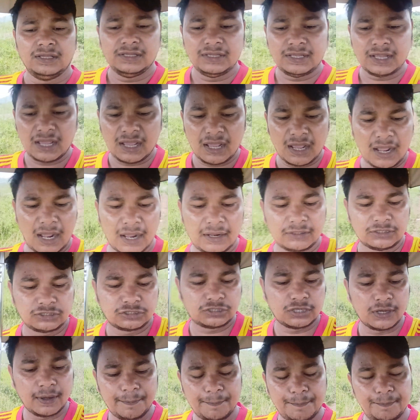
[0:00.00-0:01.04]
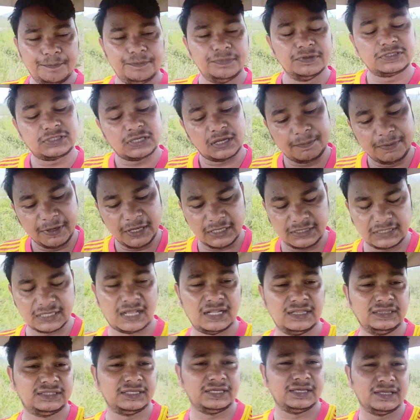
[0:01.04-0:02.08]
या सब सभी
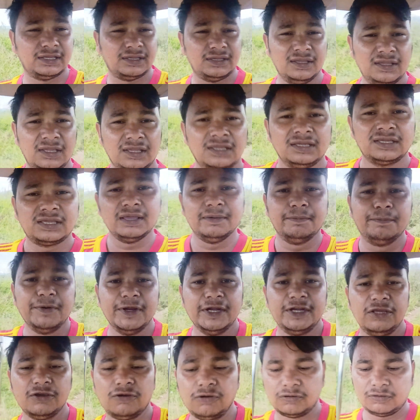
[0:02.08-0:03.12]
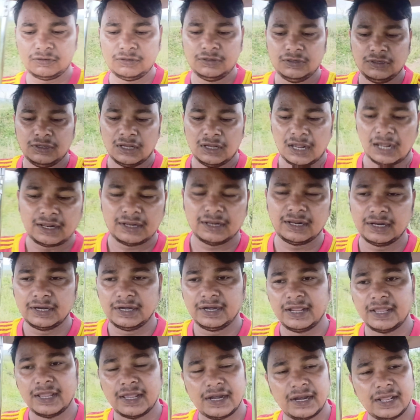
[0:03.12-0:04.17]
जानते हैं कि वीडियो
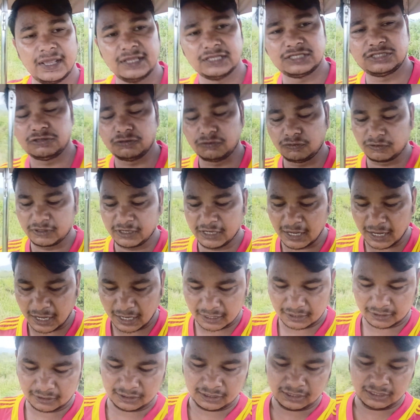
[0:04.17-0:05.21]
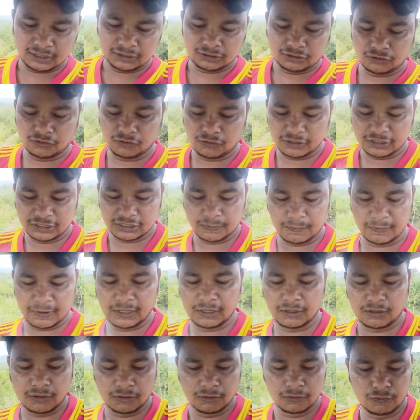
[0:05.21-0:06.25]
नया नया शुरू किया है तो
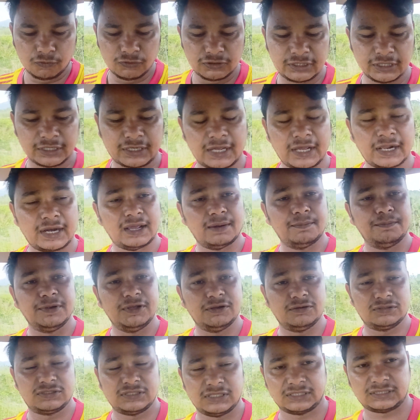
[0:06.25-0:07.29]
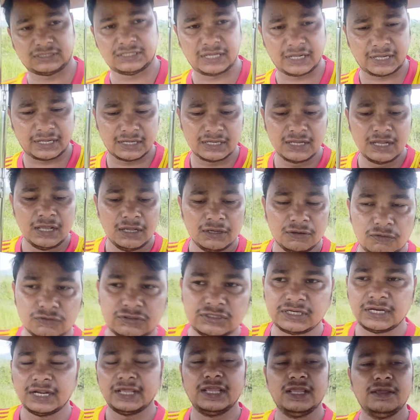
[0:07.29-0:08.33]
इसमें कुछ ख़राब भी हो सकता है
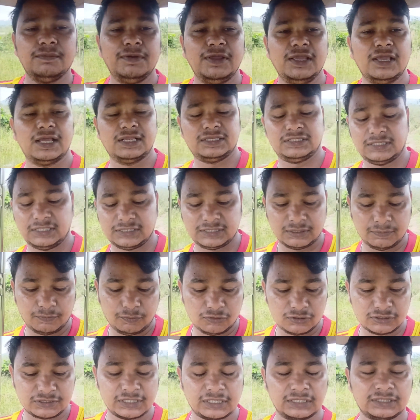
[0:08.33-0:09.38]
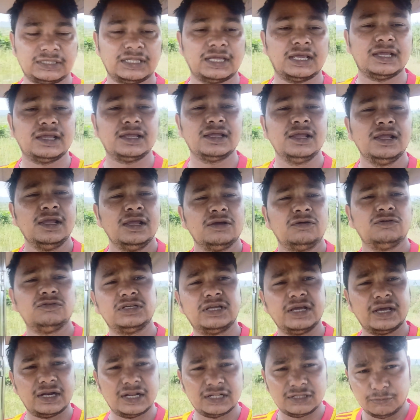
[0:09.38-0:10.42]
कुछ नहीं भी अच्छा से बोल सकता है कुछ
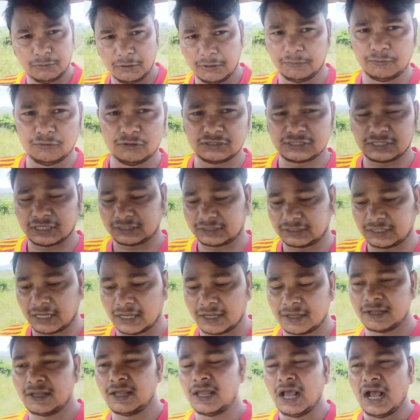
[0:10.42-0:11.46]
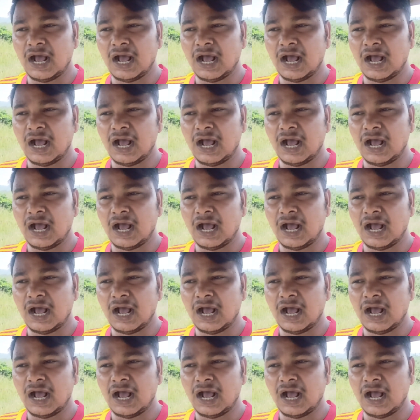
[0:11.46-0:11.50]
गलत भी बोल सकता है